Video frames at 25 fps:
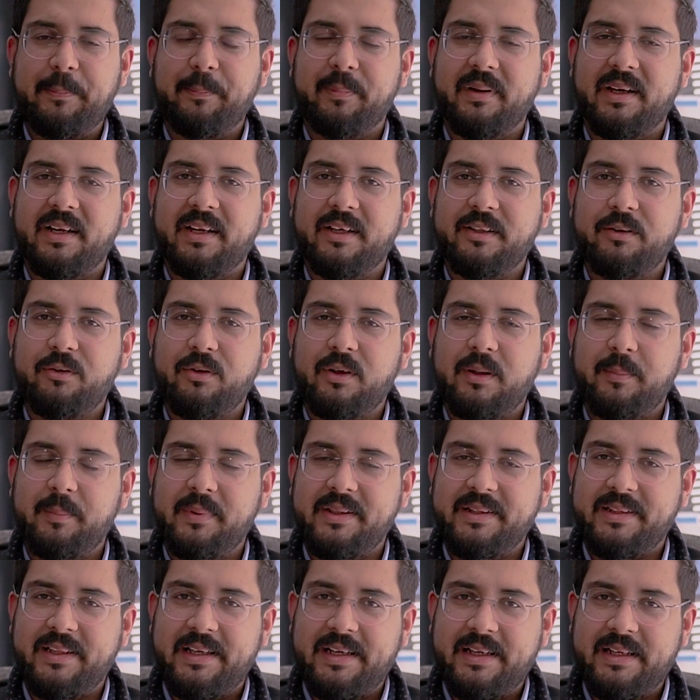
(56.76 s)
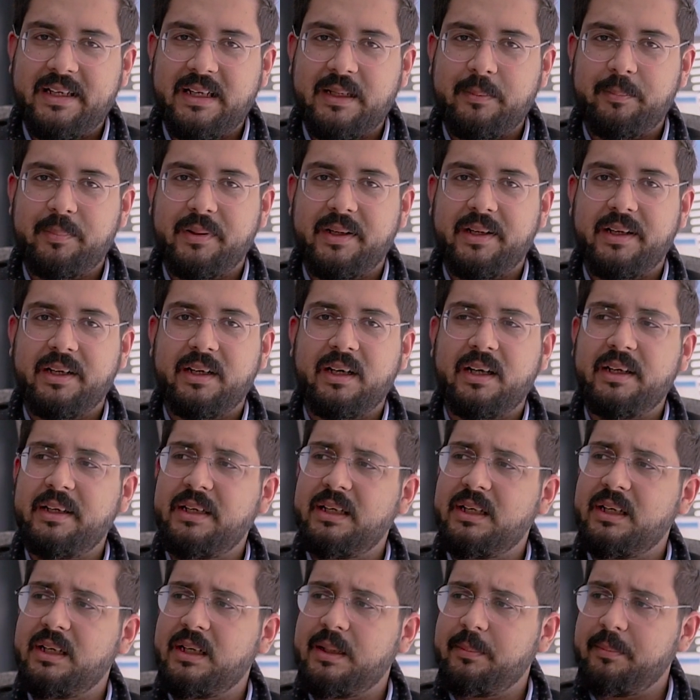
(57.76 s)
पहले तो हमें देखना पड़ेगा
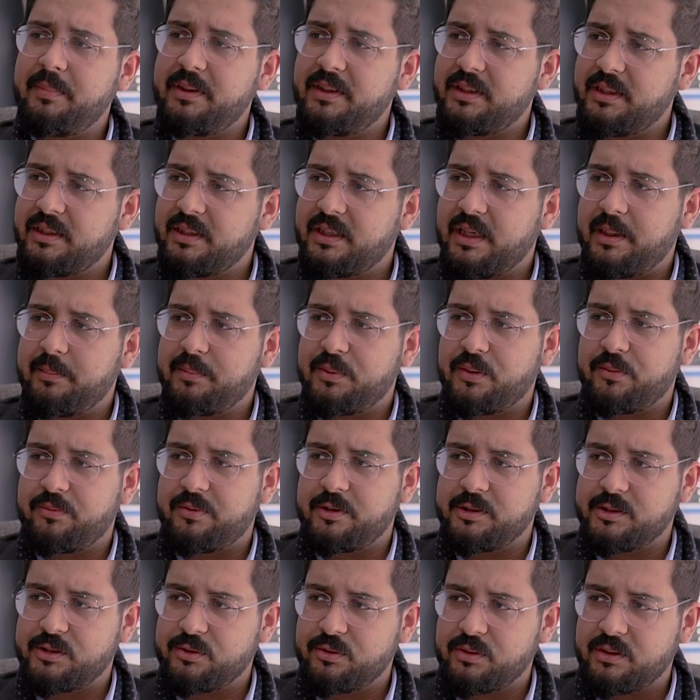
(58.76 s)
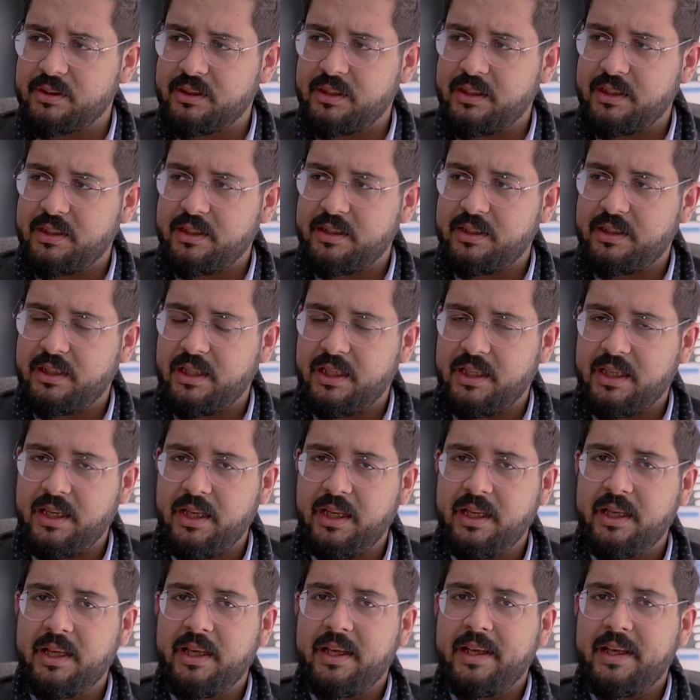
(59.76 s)
ये लिमिटेड टाइम ऑफर्स होती हैं hmm. ठीक है